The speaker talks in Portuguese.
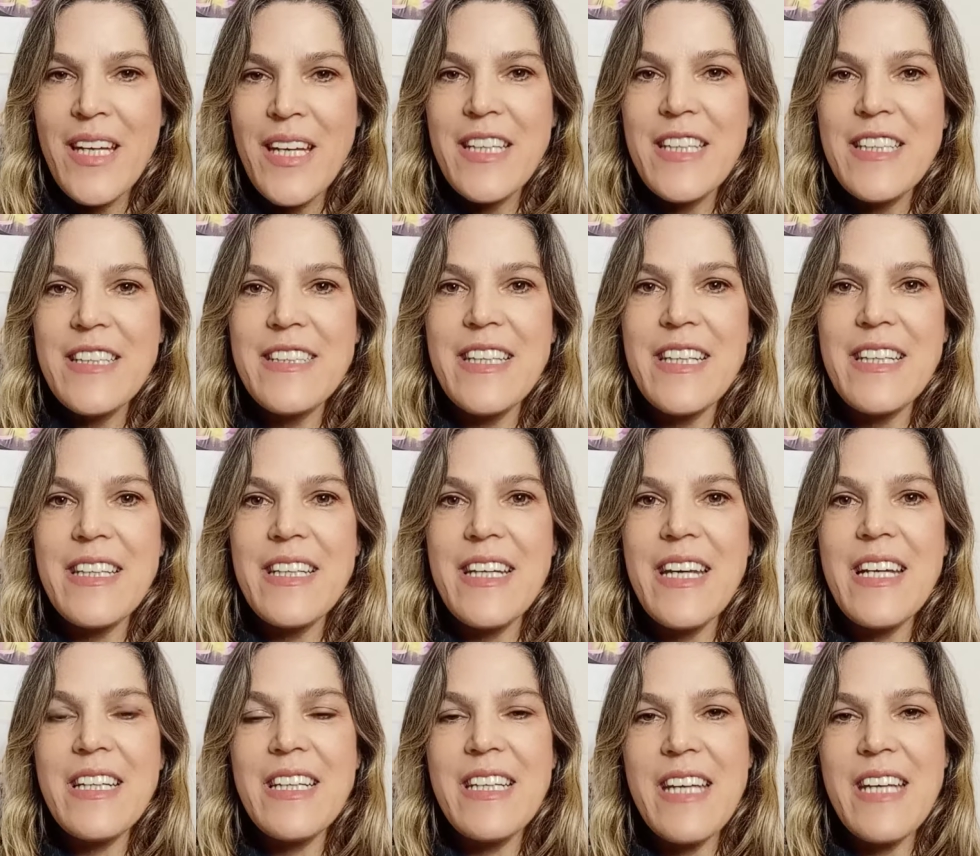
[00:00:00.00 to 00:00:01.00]

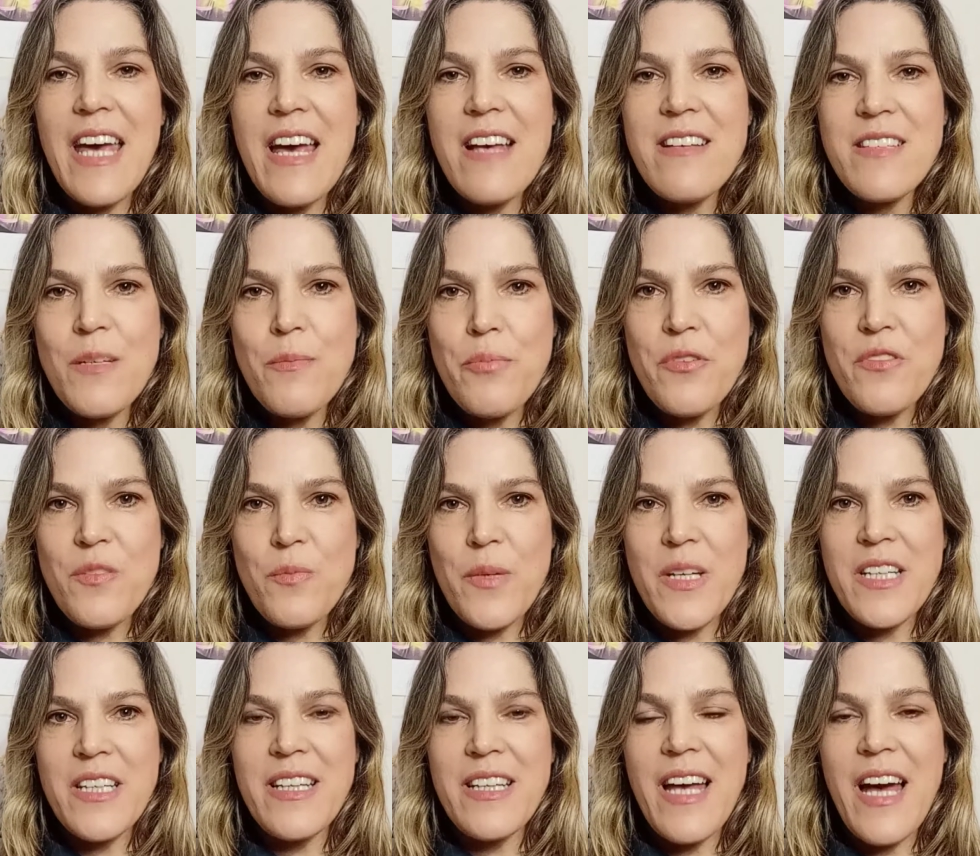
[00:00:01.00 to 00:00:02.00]
Entender que essa
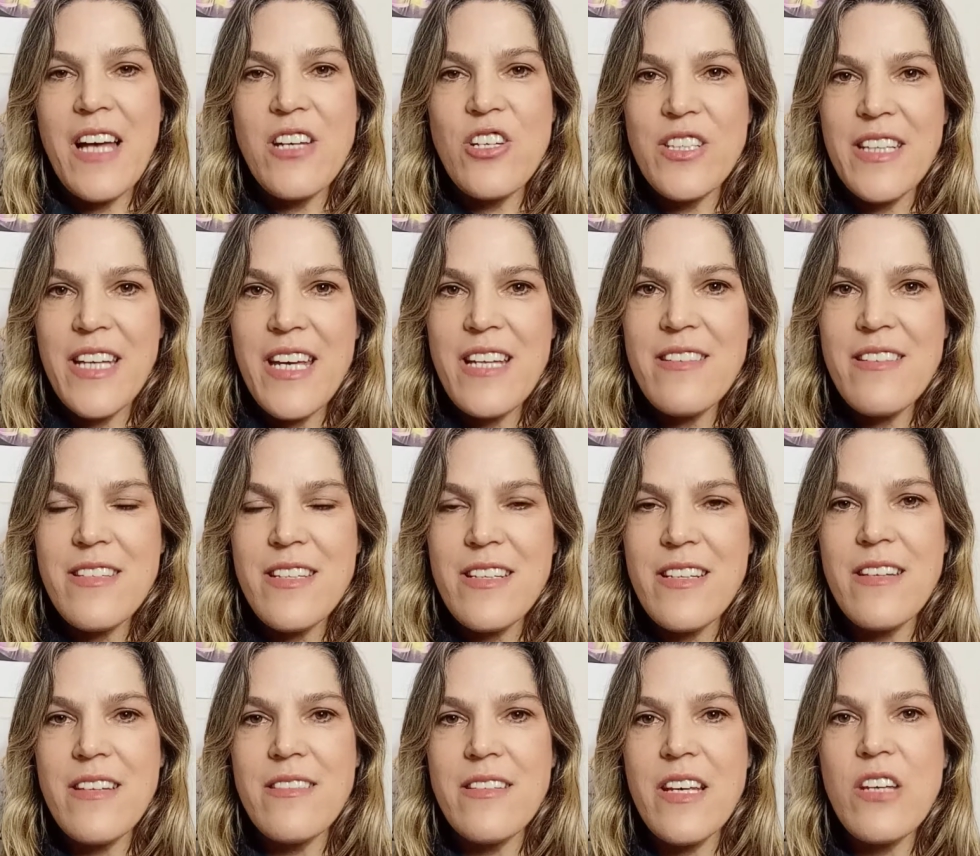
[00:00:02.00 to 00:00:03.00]
prosperidade, ter esse
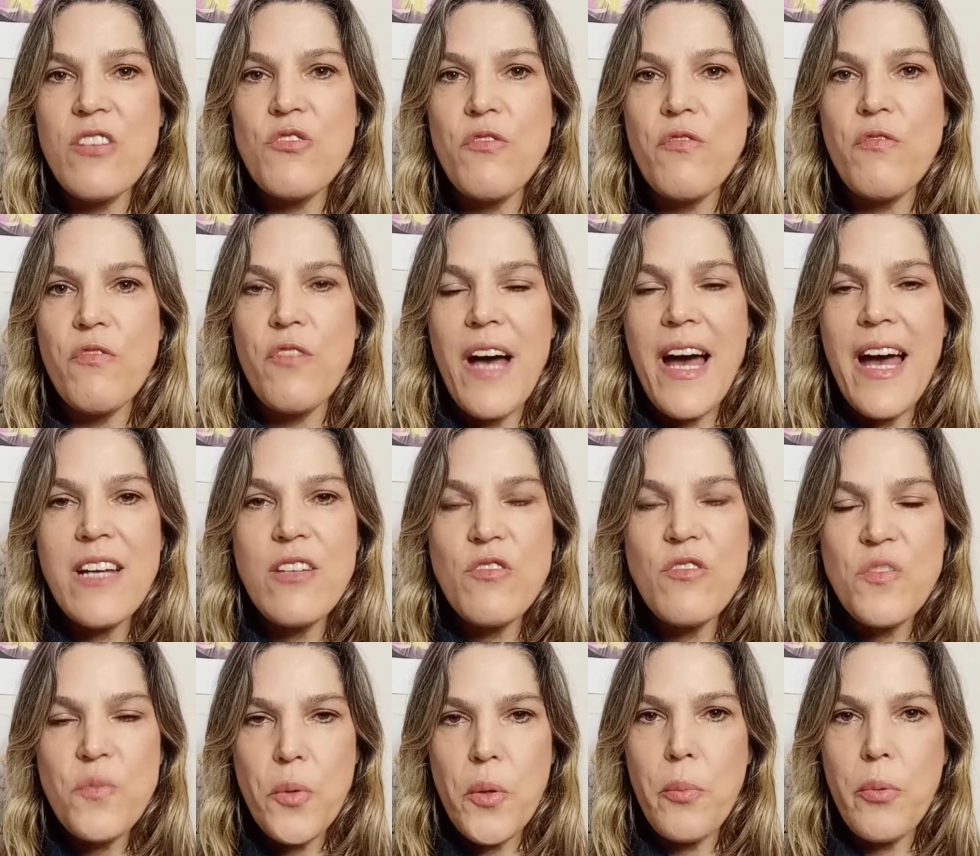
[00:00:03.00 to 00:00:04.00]
desejo, vai
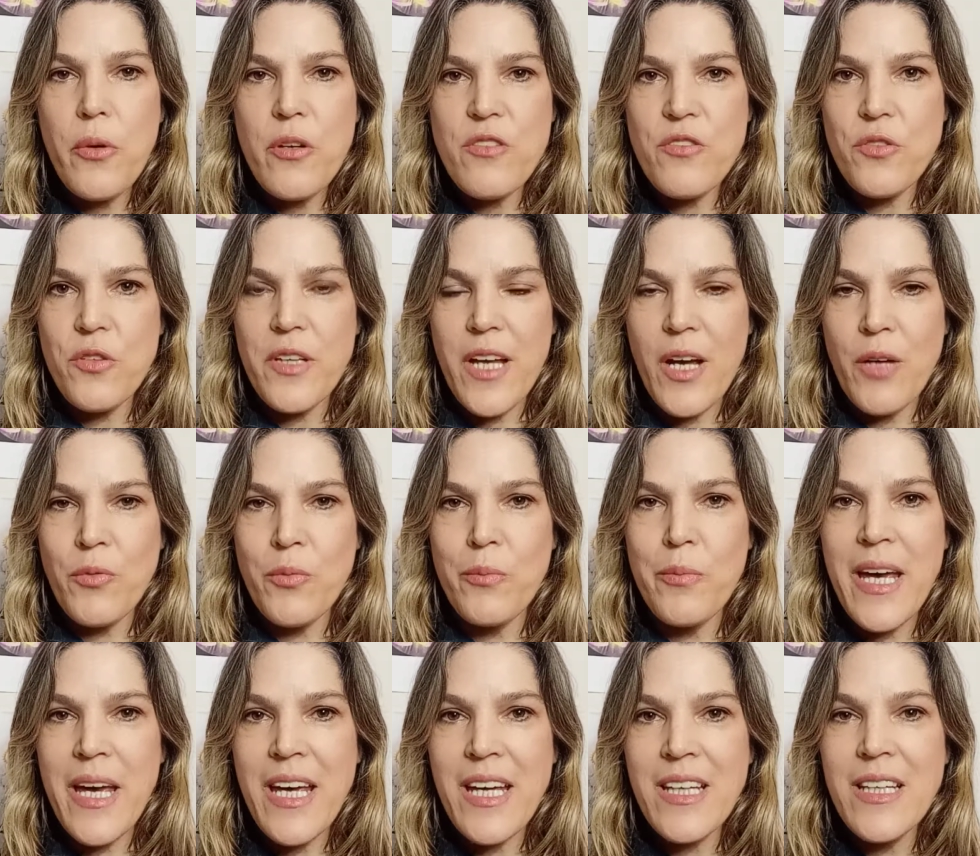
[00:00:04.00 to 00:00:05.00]
nos proporcionar o
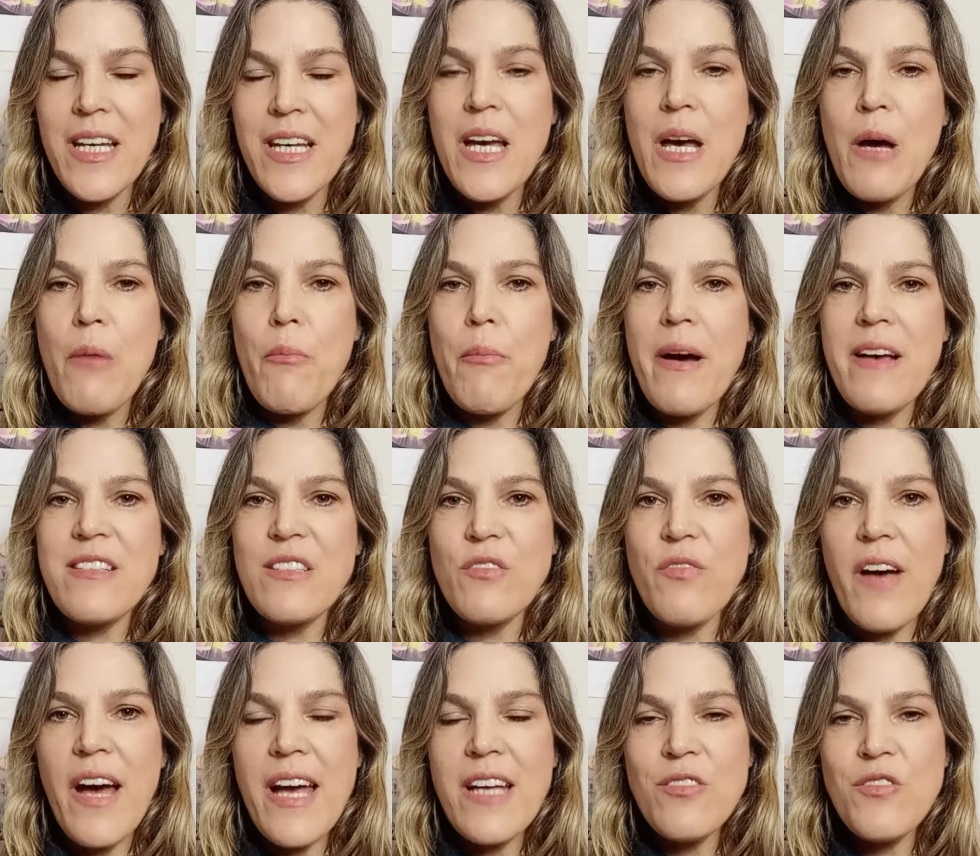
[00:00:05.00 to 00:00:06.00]
bem, mas
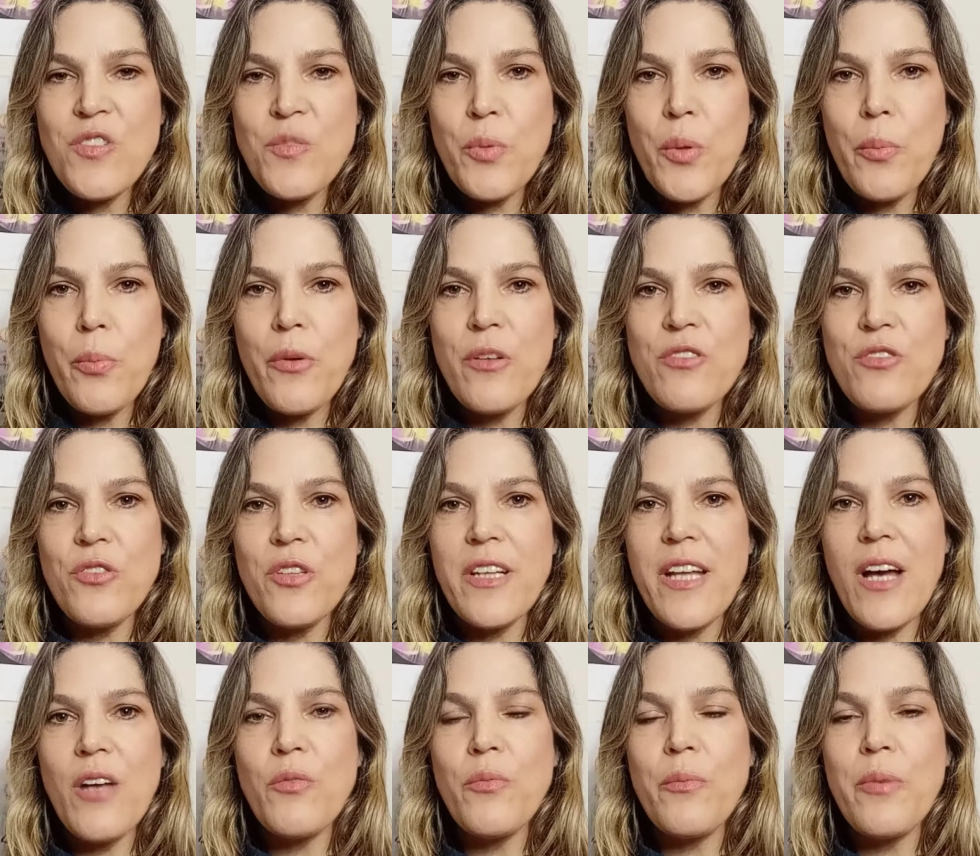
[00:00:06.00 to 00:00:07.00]
vai nos
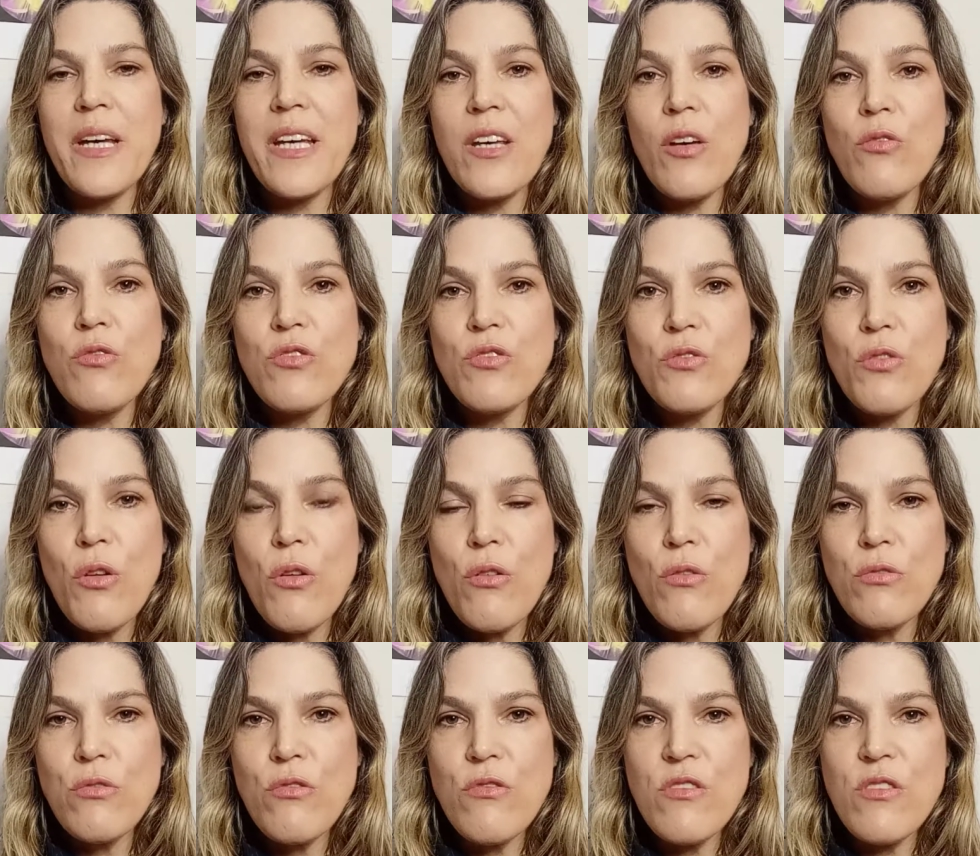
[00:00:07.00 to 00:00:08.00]
proporcionar o bem aos
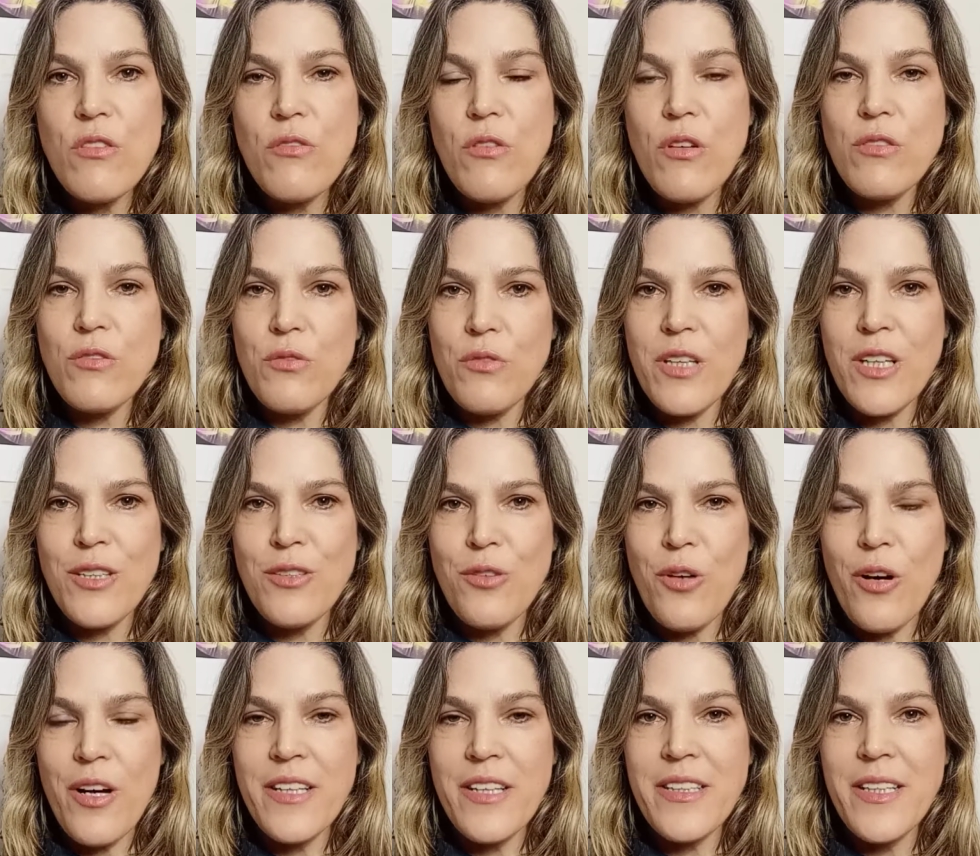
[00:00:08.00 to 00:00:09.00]
outros ao nosso
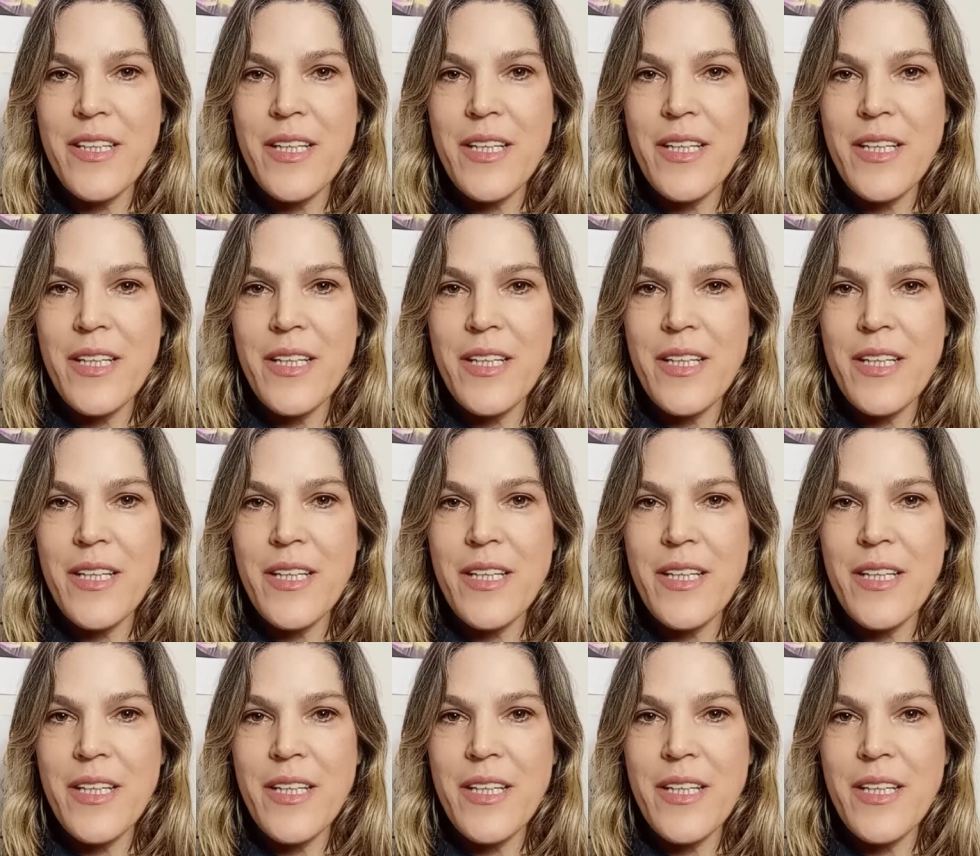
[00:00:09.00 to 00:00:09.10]
redor.